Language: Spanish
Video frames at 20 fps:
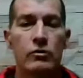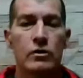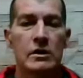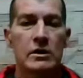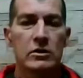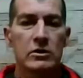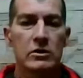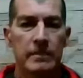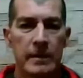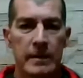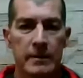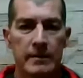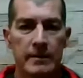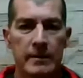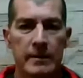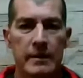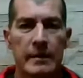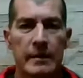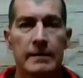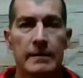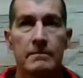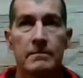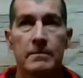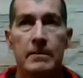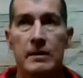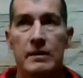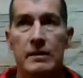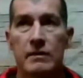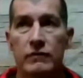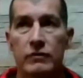lindo para verla,
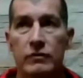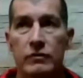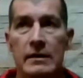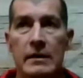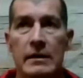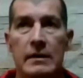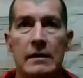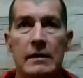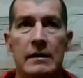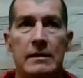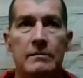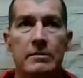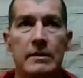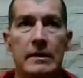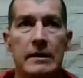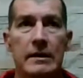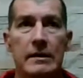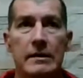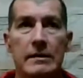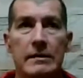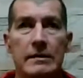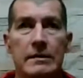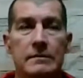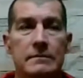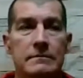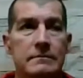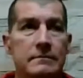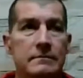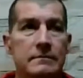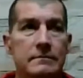para disfrutarla, para
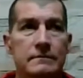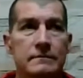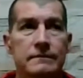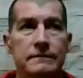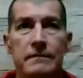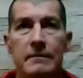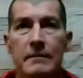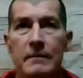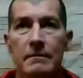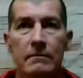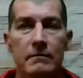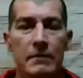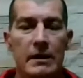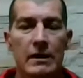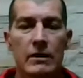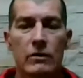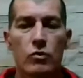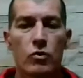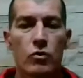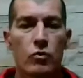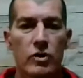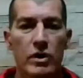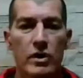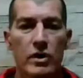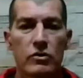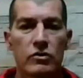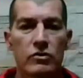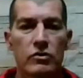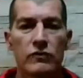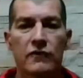ver algún
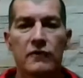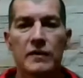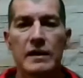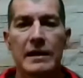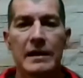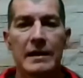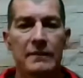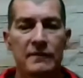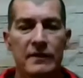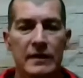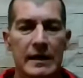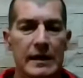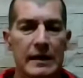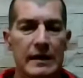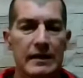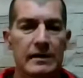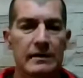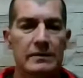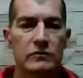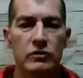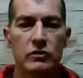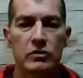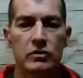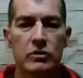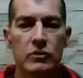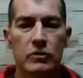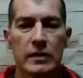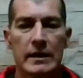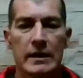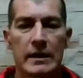juego, ver las finales cuando
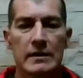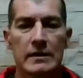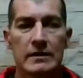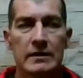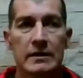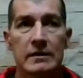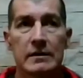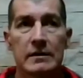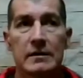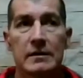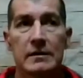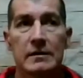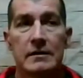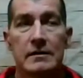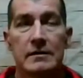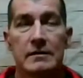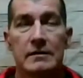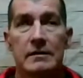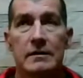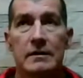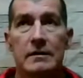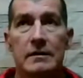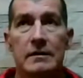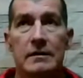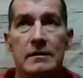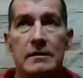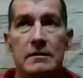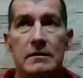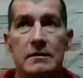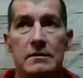juegan.
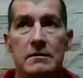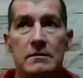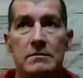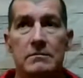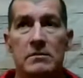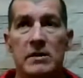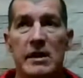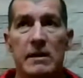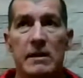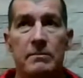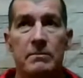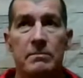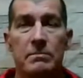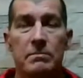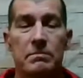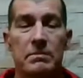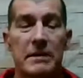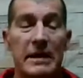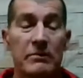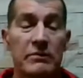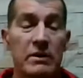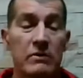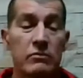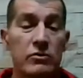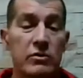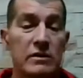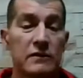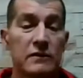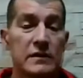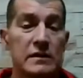Eh, mira, para mí es muy
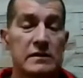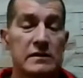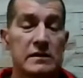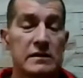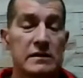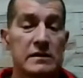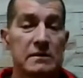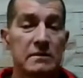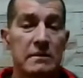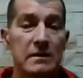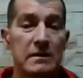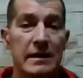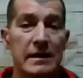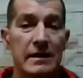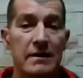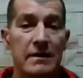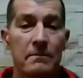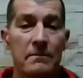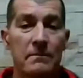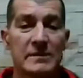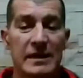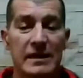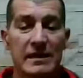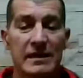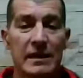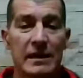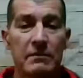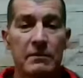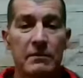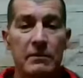difícil
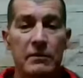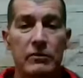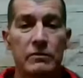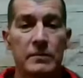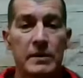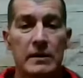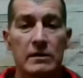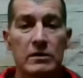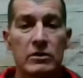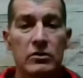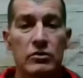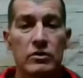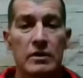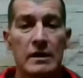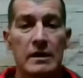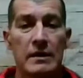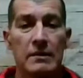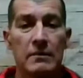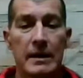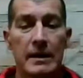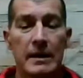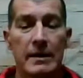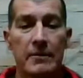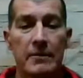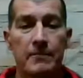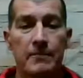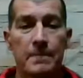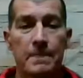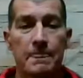sentarme a ver un partido de NBA